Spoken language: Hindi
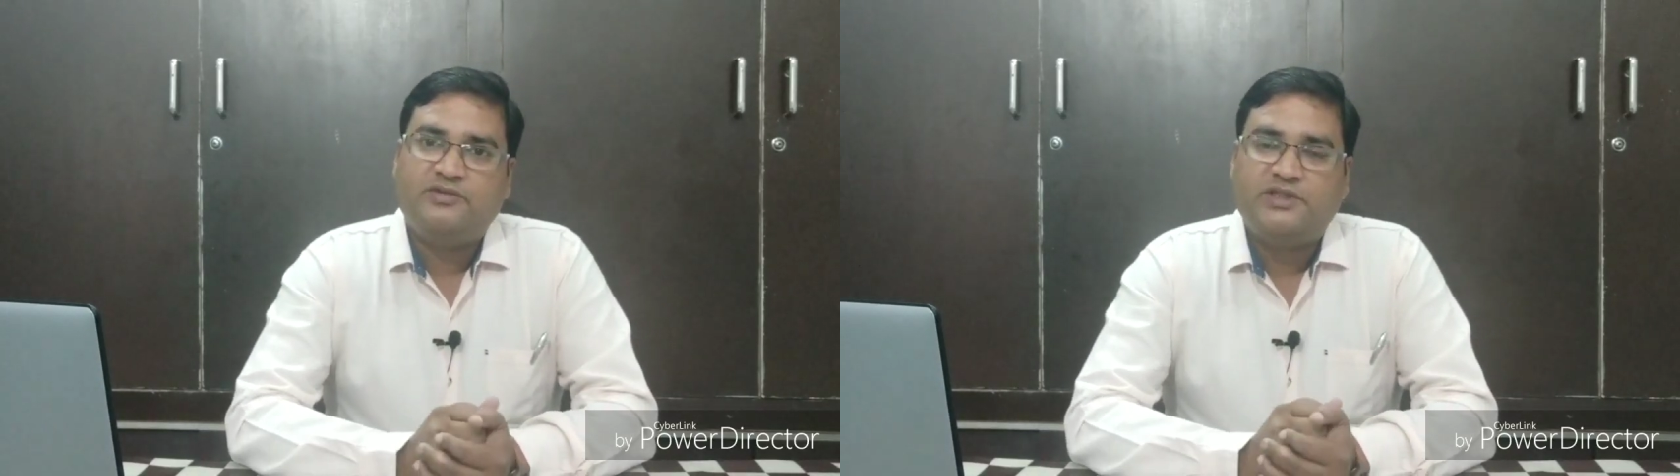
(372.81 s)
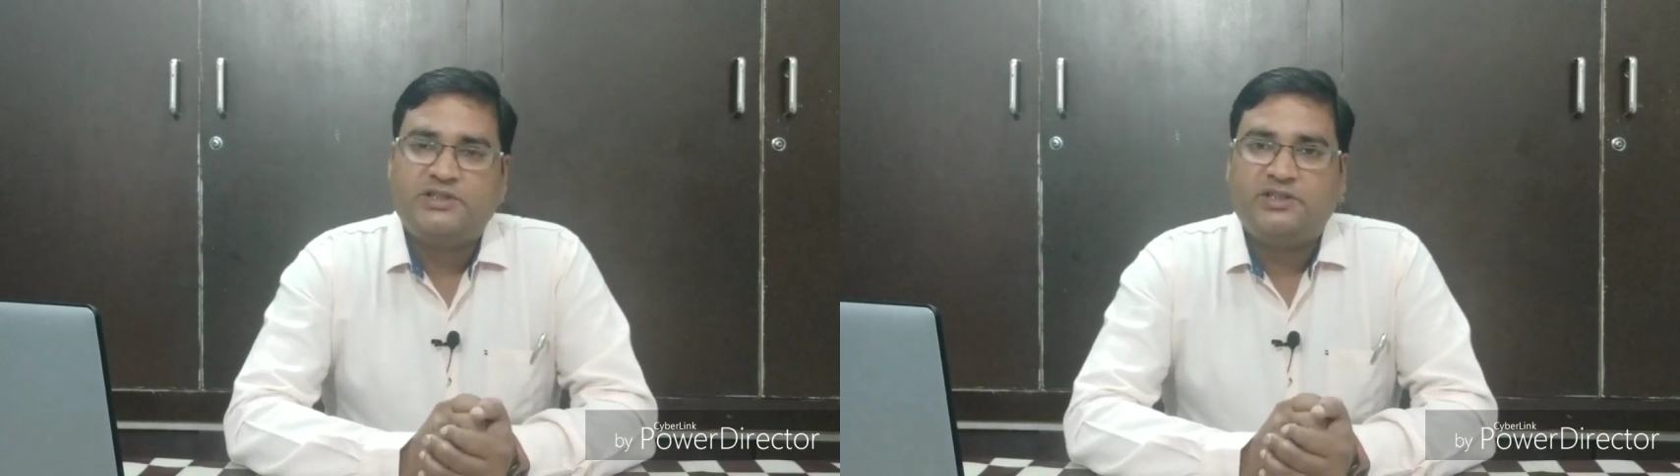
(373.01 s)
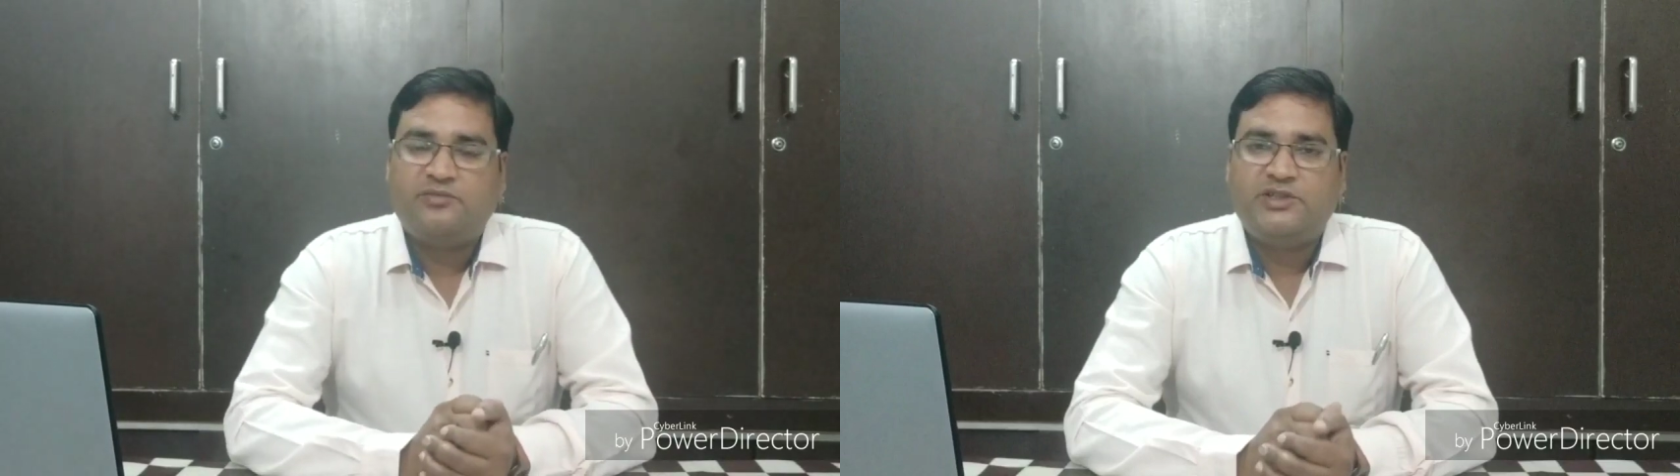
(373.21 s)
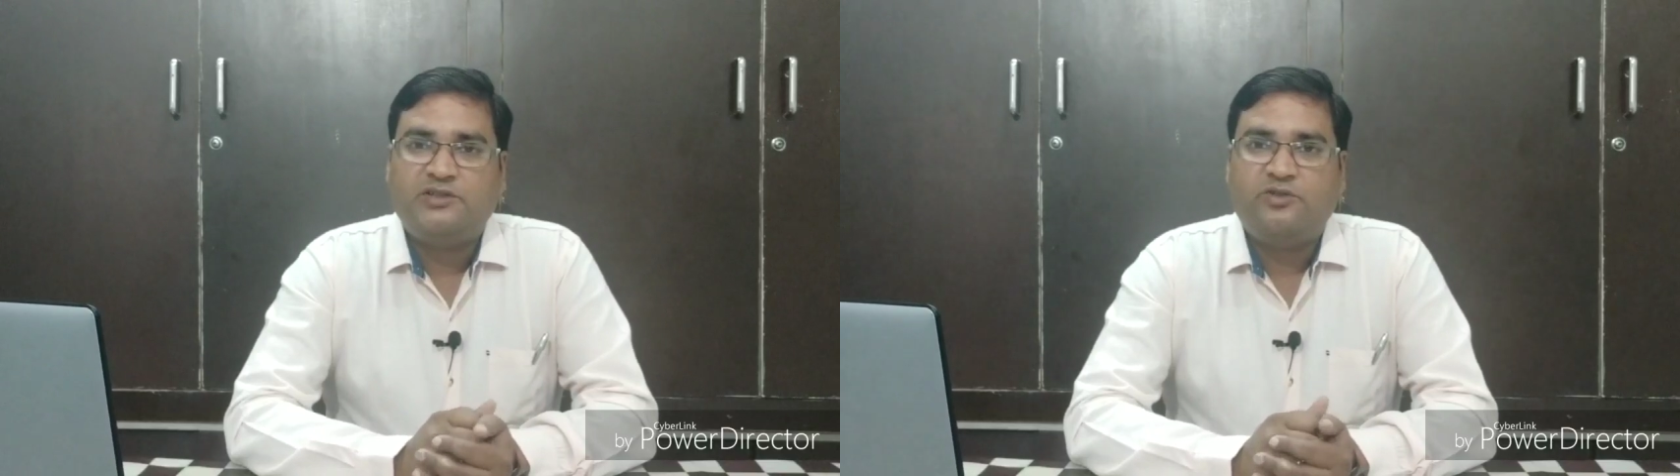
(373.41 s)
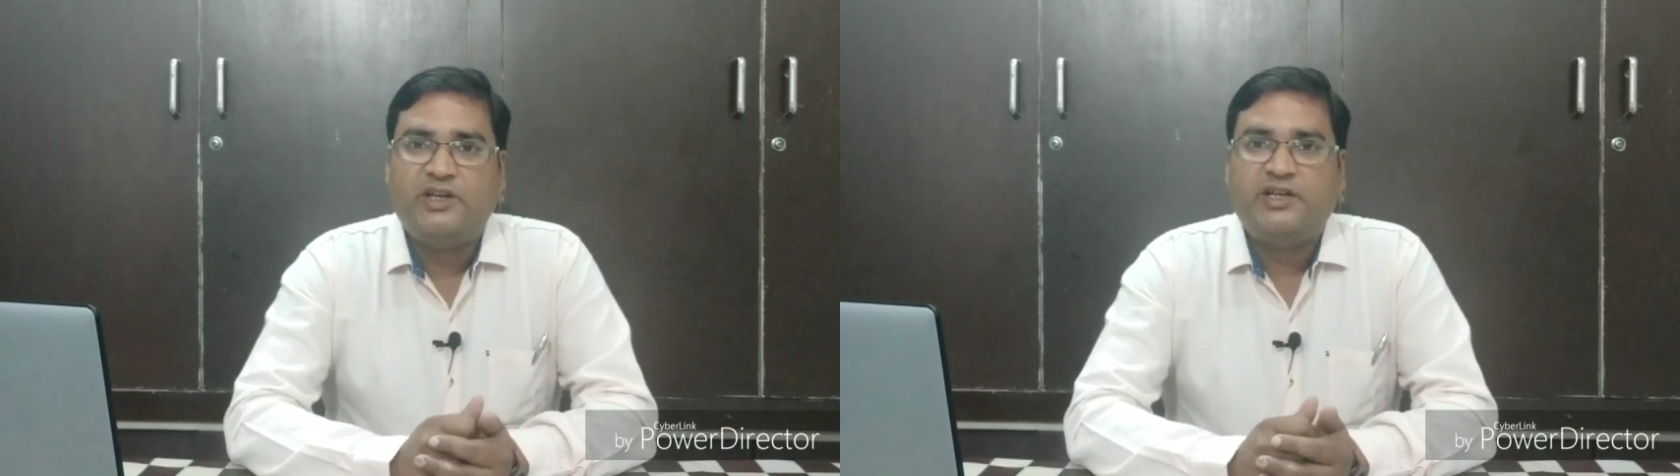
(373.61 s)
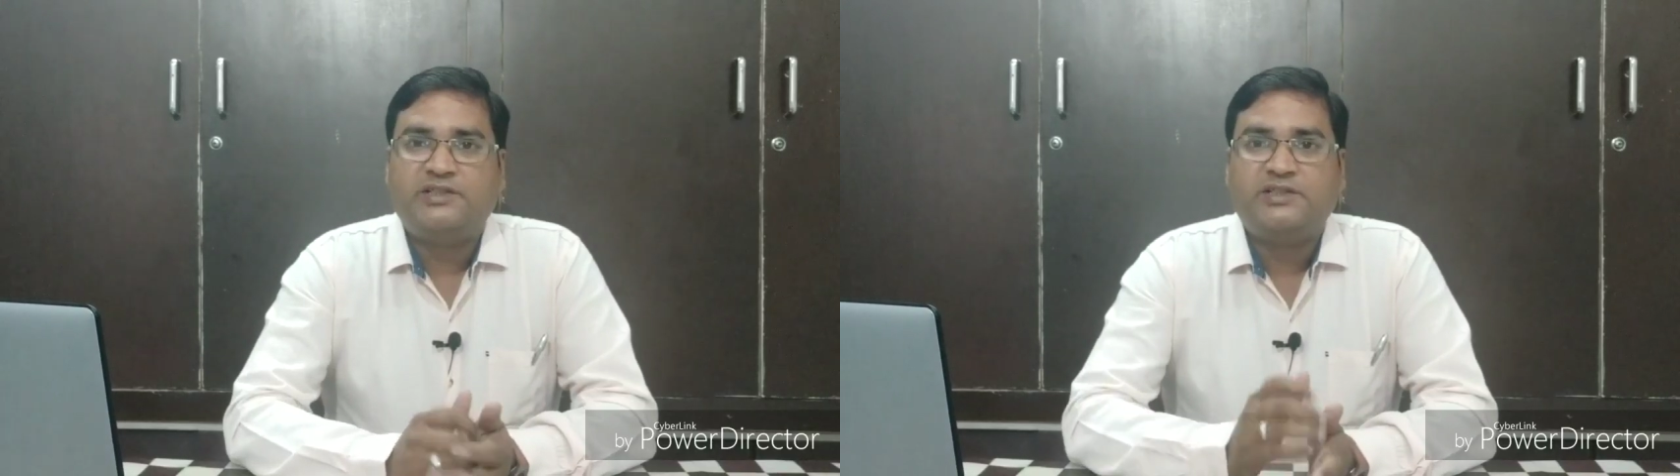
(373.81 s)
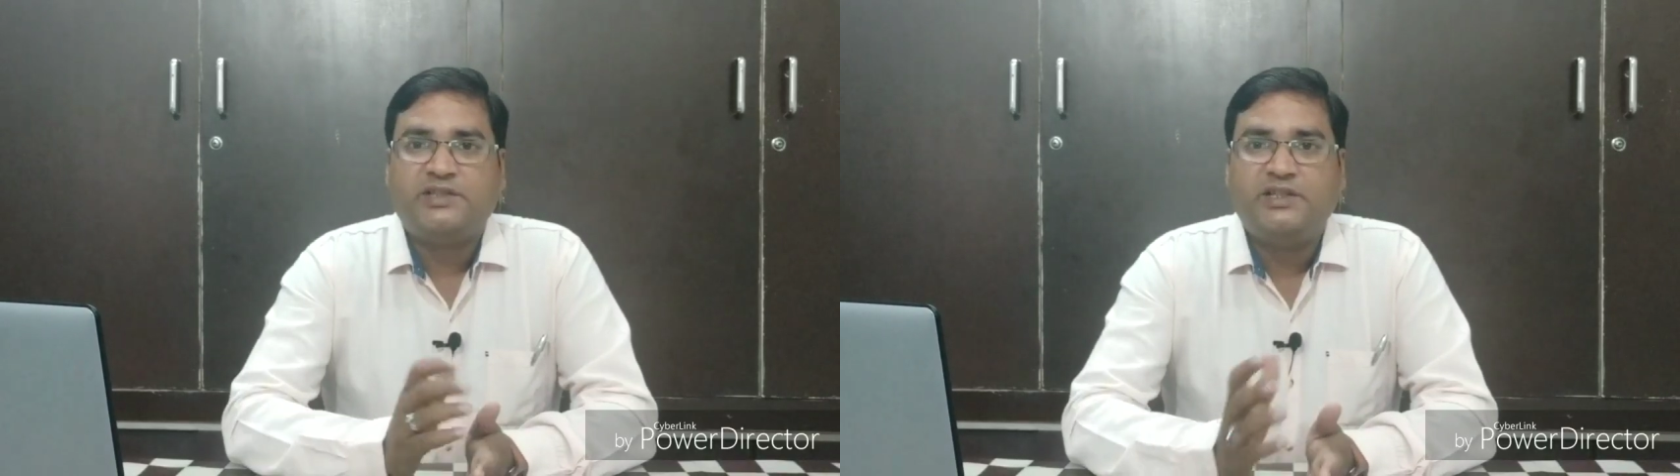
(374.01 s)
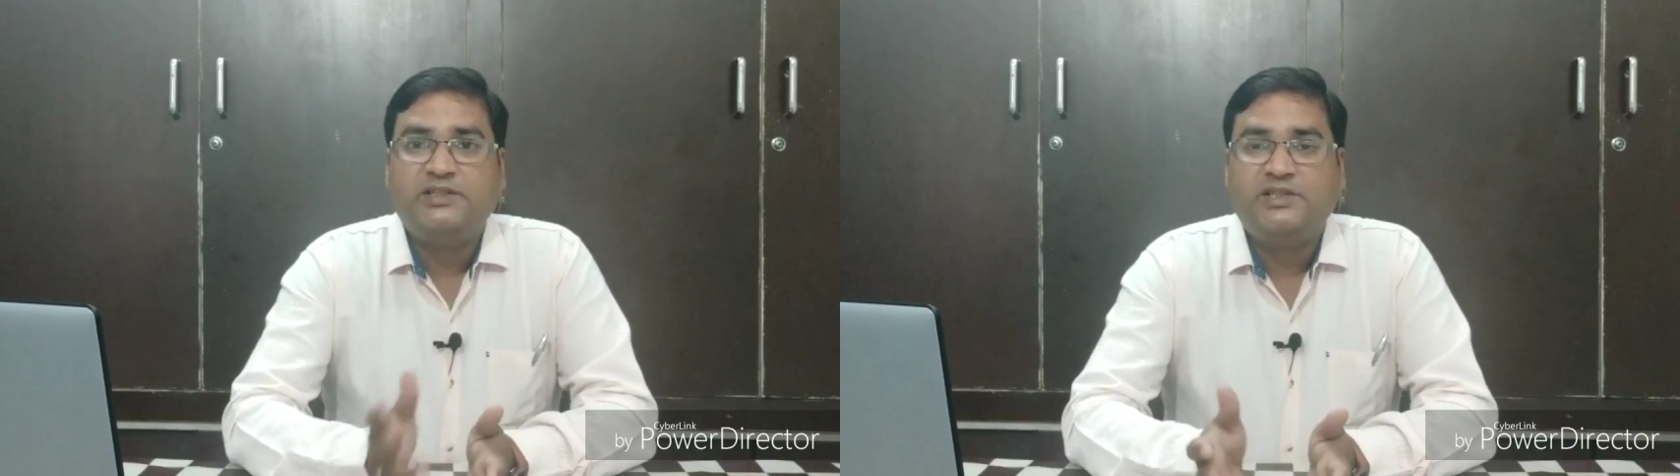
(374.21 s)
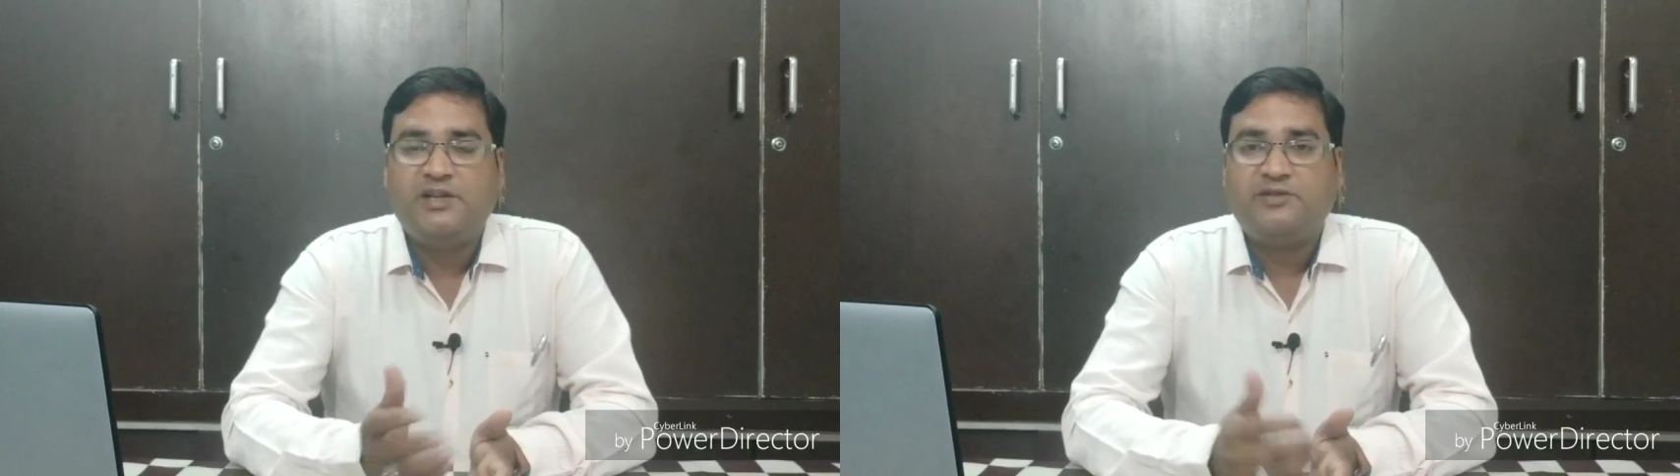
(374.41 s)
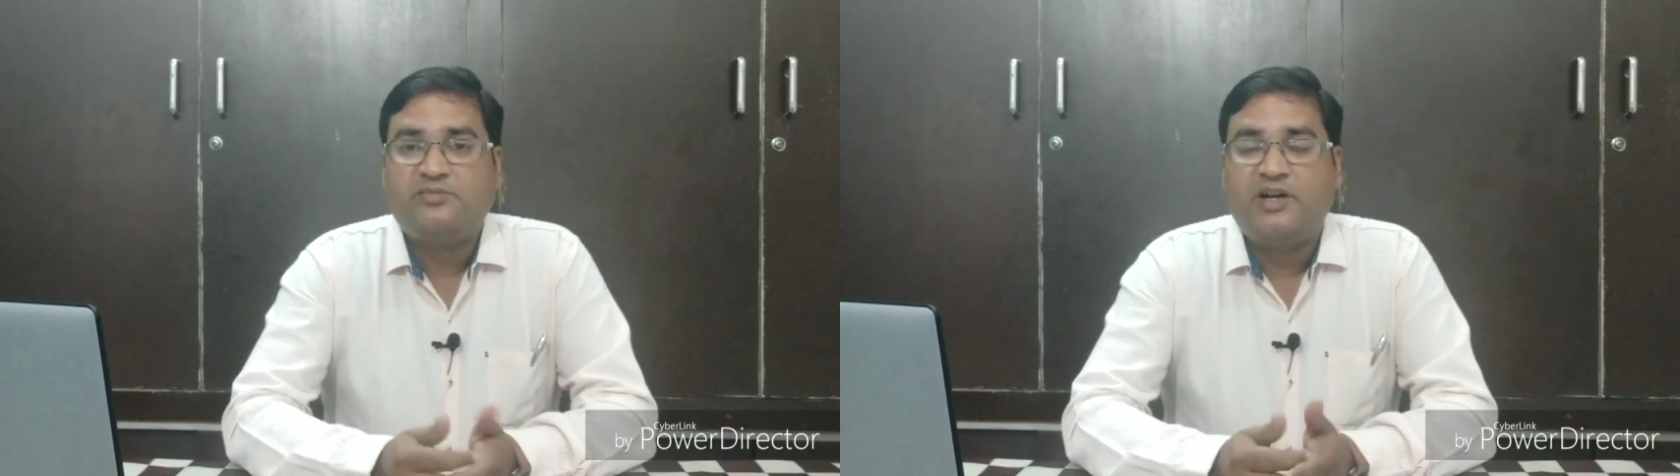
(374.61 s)
इससे संबंधित क्वेरी कर सकते हैं
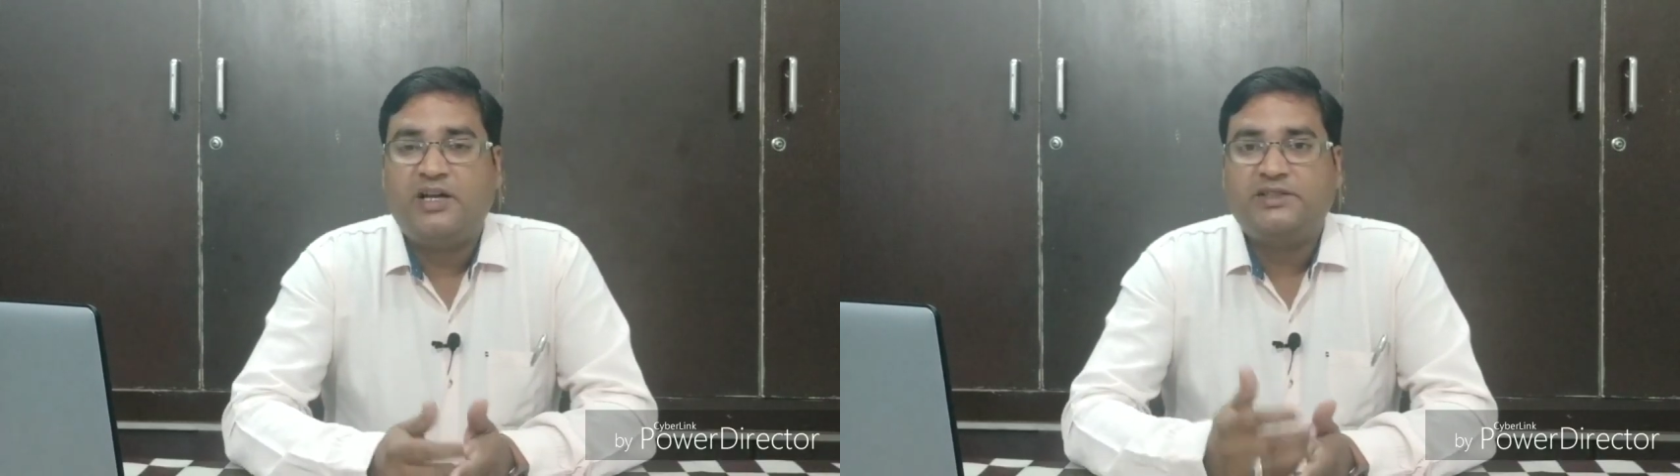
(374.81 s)
सिलेबस मंगा